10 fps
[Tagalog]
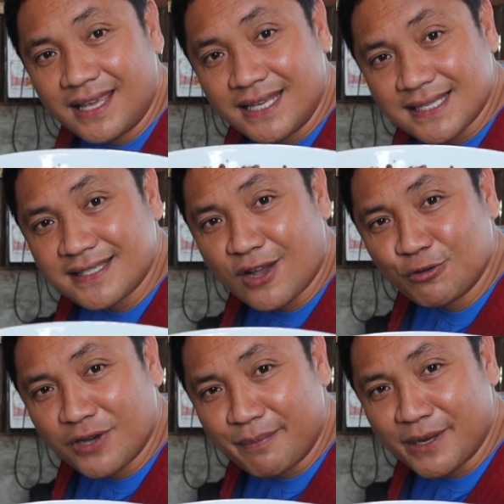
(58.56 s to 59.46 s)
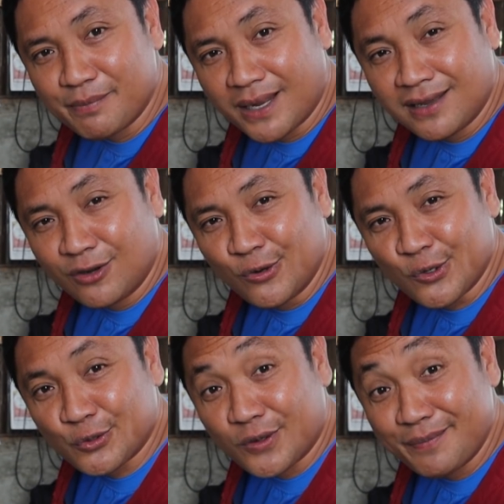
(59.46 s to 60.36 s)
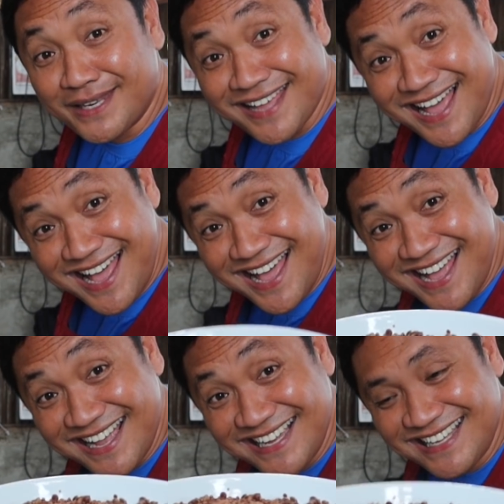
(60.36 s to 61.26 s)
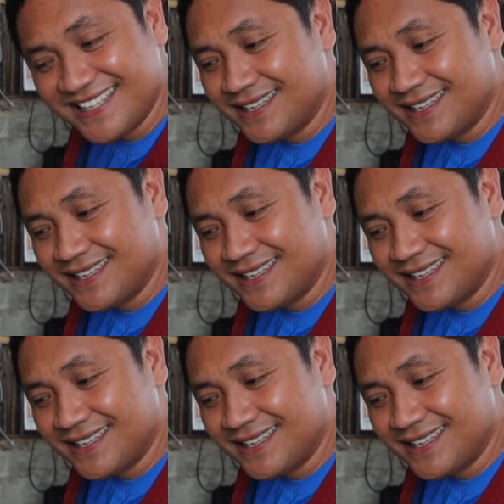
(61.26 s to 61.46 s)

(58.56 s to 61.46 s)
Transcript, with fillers: isasahog namin pag nagluluto kami ng